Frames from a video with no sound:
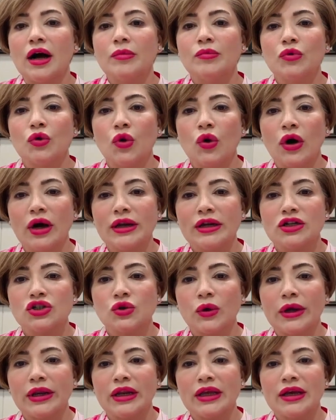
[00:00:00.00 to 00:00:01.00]
अमरोहा uh, ने
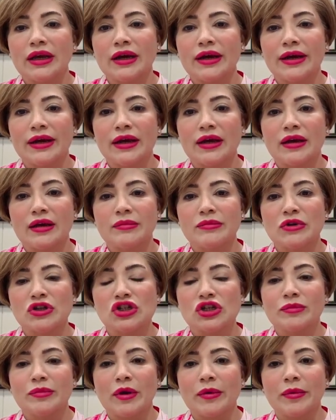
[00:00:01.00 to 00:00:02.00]
ज्वाइन किया है
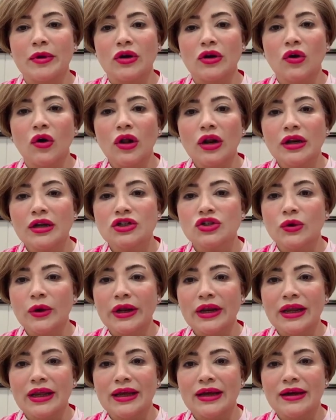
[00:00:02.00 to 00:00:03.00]
मिशी बेबी डॉल ने
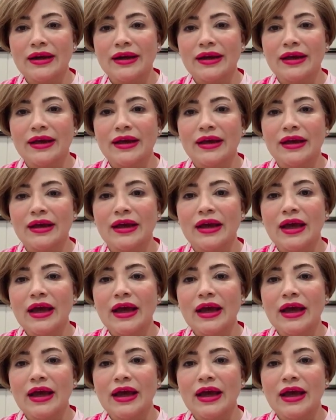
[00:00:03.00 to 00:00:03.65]
ज्वाइन किया है